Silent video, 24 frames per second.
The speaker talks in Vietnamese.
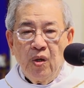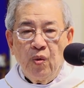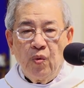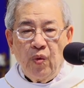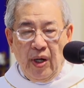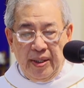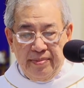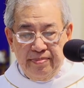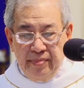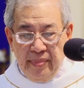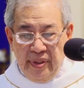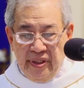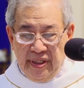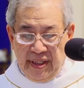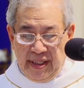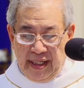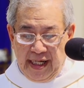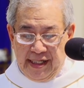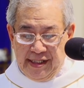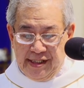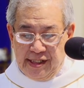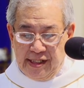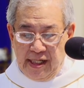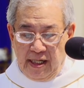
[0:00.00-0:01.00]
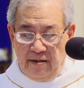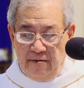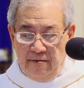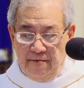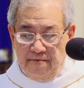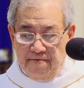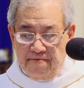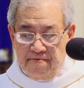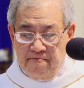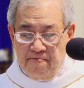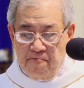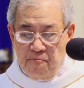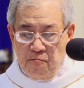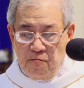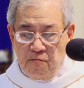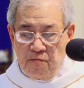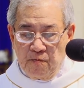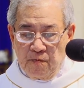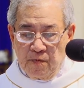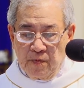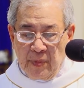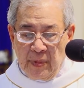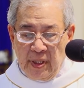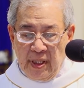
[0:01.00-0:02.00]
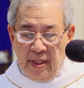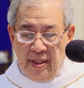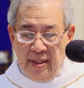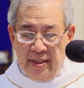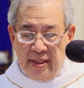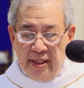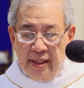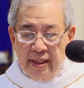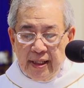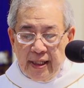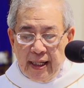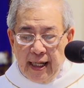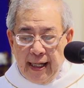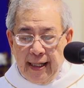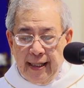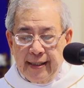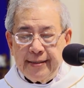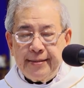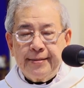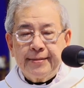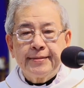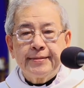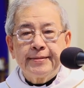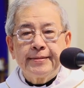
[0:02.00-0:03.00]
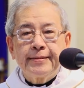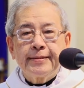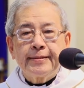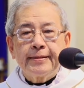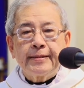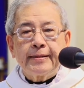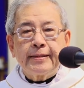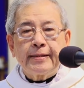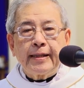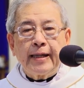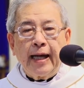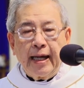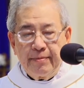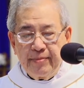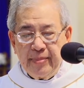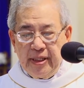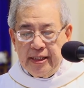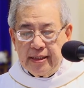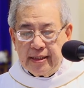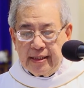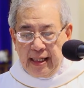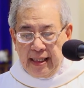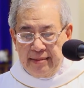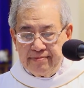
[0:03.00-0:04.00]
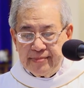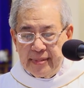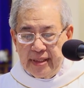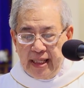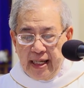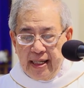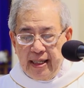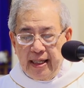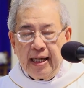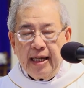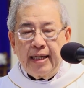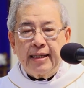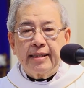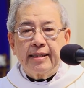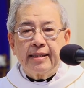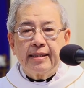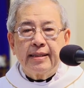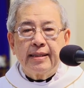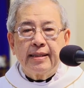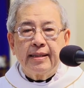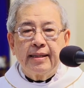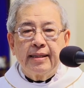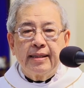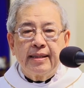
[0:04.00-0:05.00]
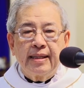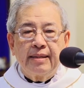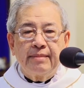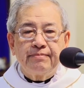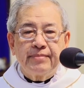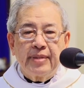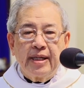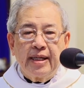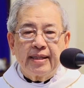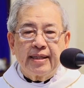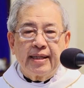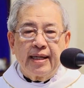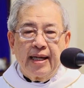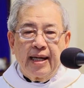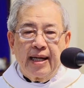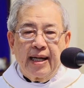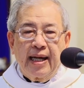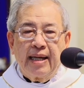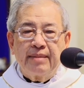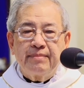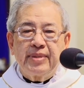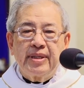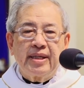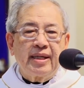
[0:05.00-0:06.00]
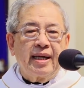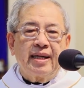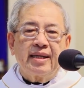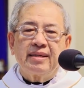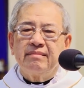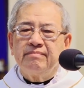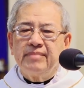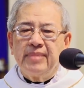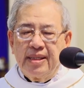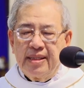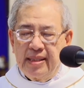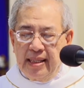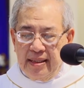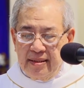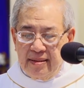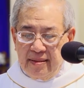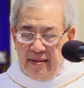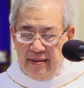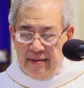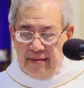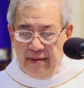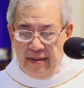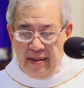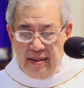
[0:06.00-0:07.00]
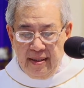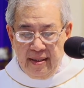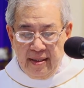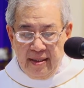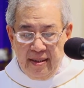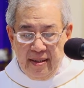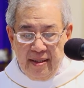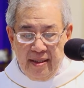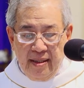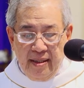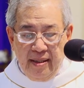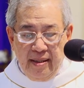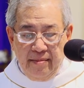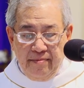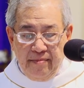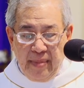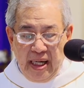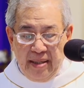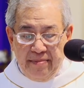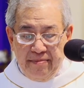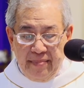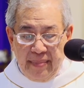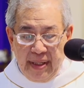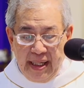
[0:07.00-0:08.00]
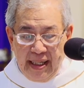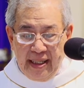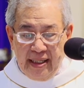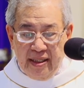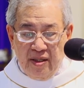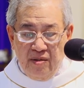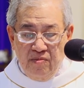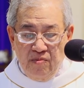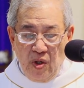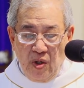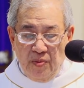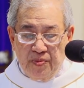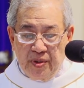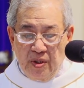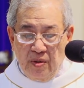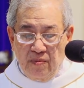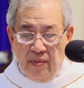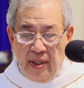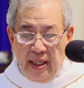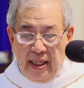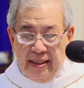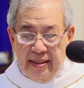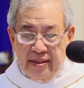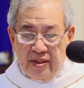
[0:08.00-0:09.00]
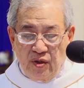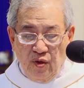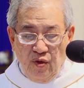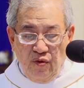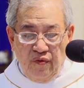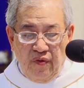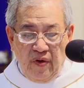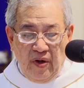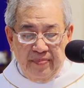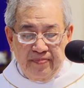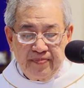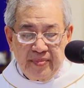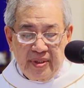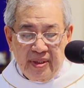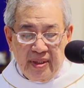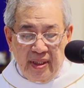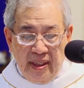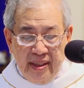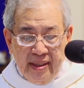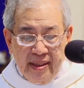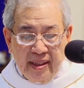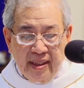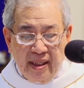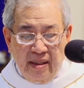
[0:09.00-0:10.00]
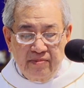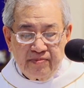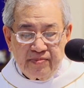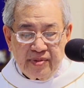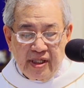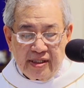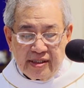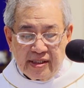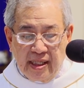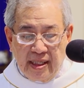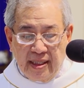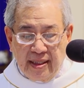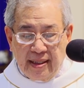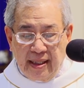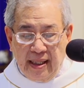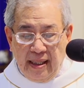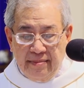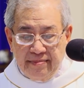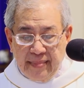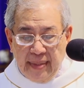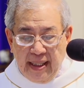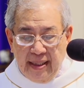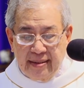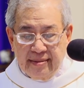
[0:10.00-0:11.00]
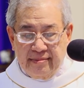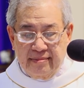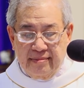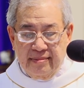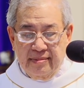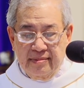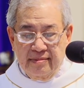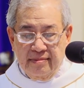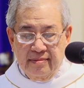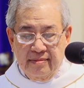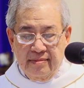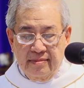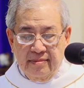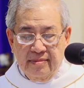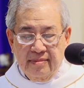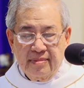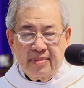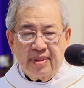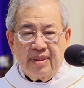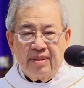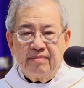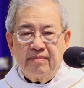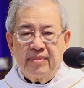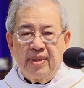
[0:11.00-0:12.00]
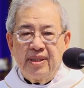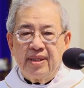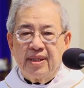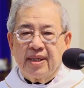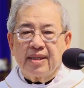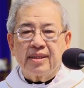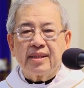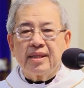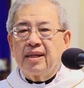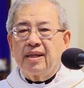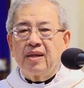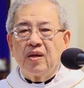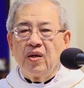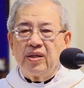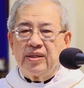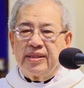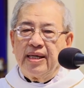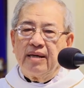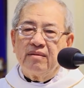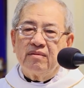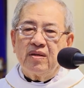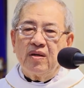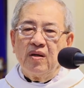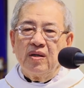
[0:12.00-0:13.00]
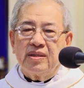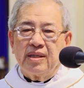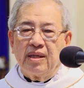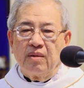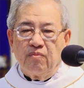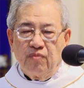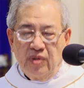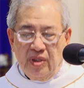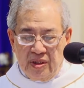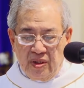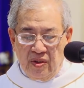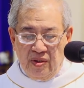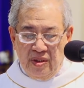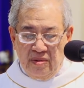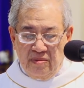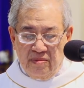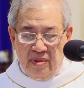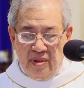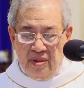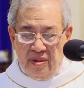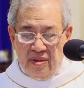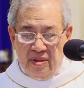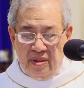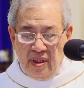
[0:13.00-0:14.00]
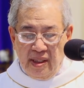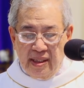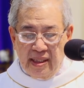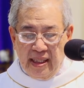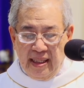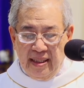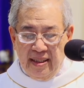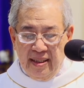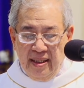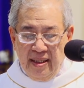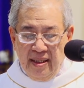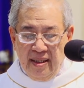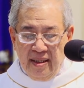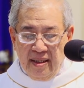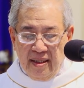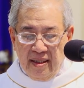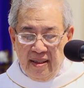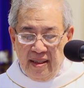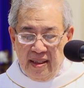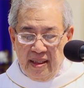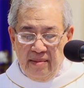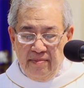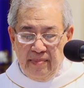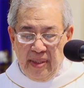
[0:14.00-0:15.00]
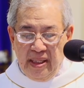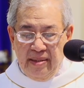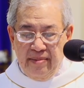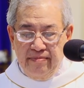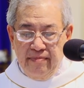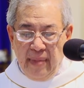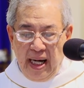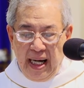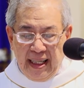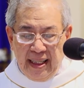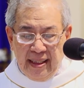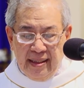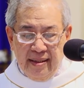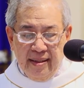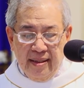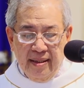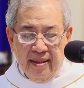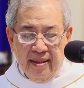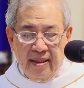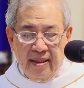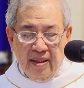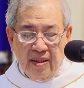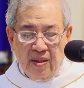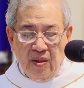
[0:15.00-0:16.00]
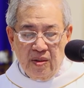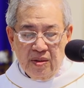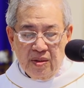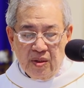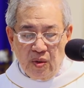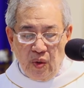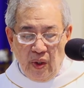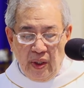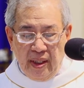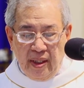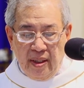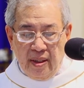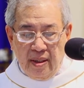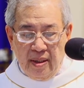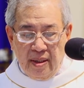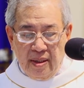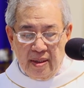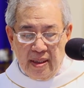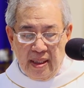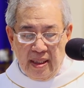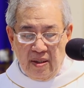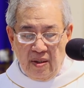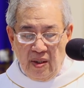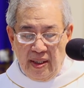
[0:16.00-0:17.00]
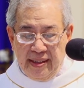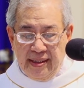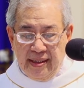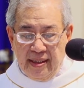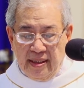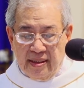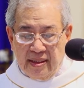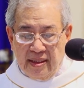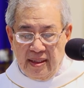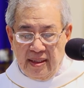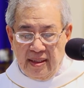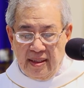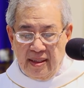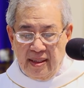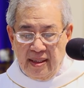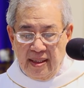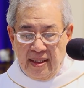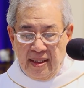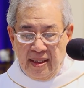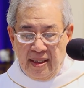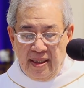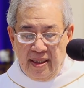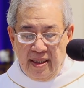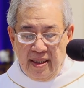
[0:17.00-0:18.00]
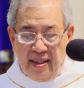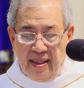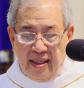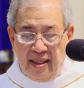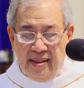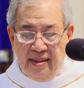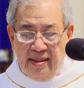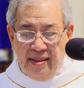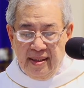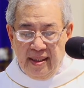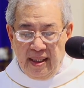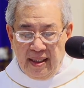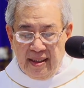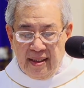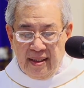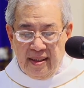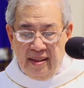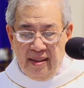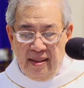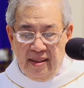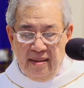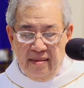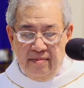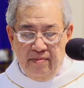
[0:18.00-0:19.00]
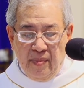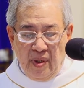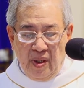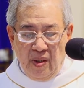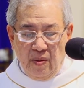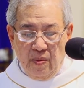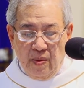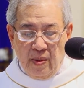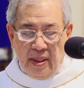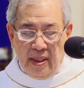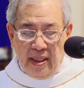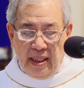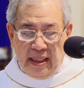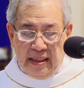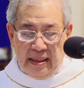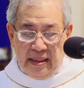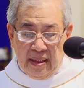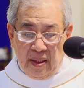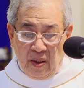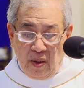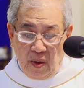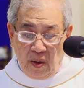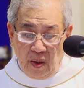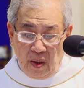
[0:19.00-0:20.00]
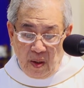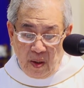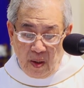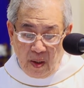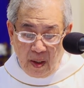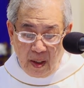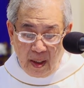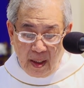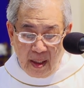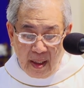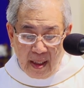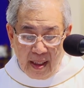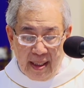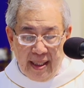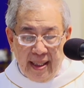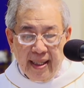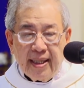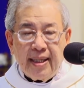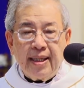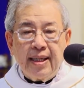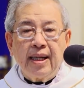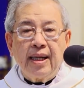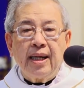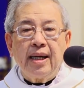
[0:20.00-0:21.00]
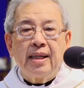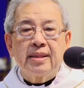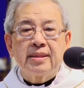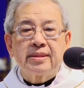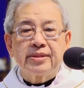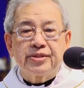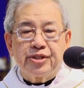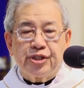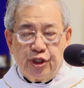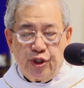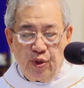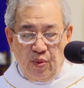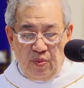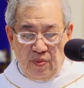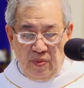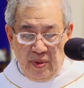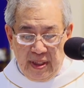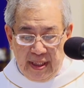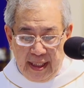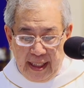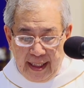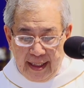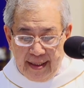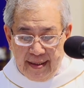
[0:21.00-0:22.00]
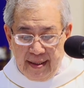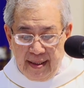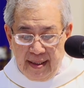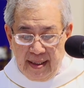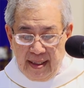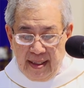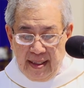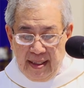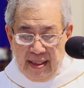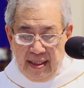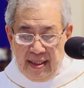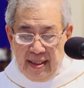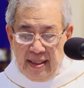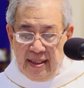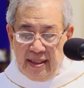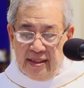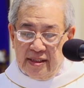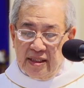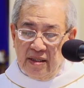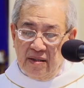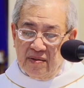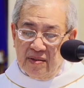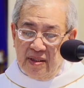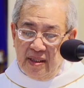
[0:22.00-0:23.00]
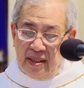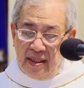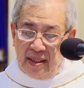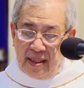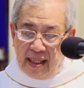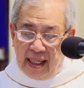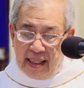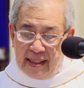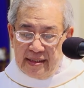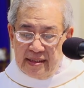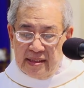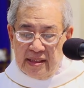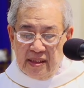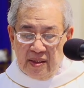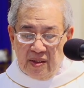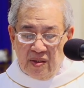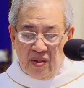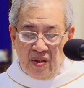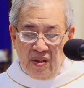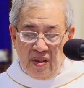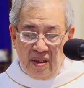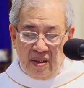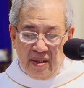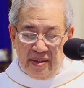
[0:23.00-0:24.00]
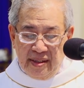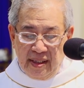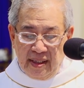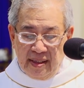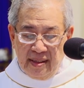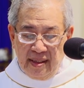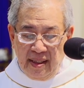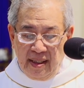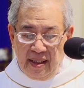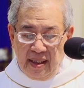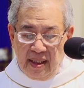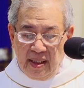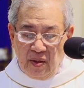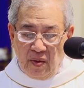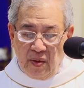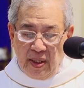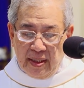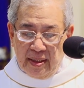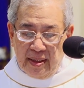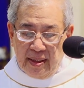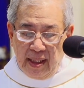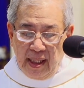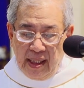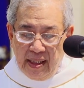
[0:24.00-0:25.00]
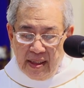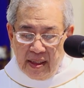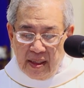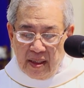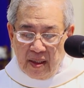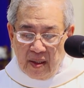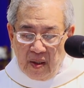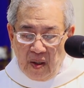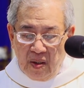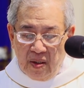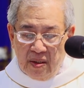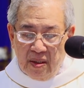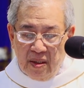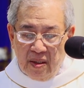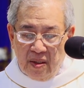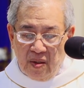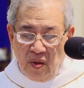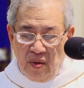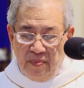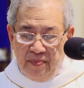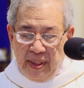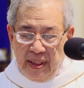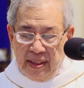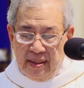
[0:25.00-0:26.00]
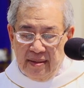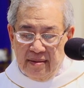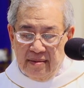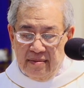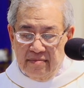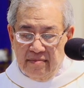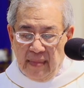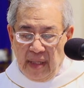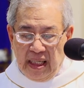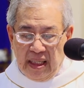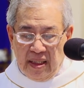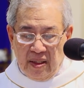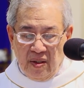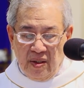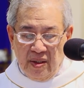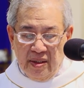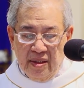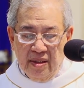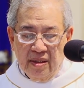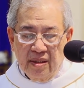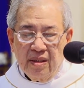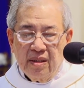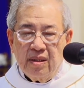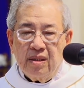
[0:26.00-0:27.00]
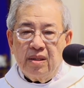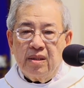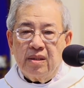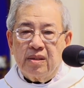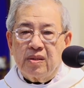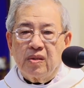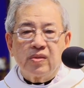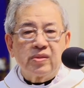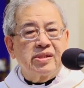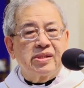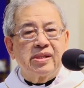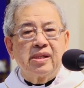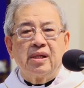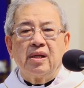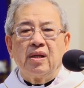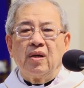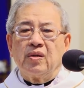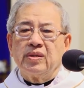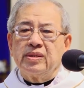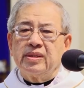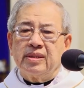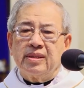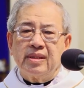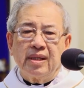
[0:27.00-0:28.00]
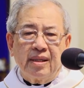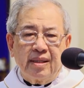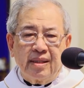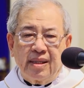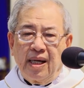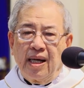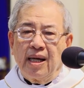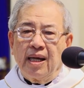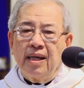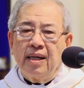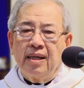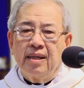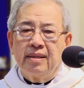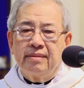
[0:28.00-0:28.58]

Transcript: Khoảng 10 ngày sau Thứ hai 28 tháng 2 Năm 2022 mới đây thôi Bà mẹ của một trong hai thủ phạm Tấn công cha sắc Kamen Bởi vì cái tên Hồi giáo khó đọc quá Tôi không có nói ra Người đã bị bắn khi cố thoát ra khỏi nhà thờ đã nhận được một khảnh khắc ân sủng khác sau khi khai trước tòa những gì liên quan đến con của mình bà nói tôi xin lỗi tất cả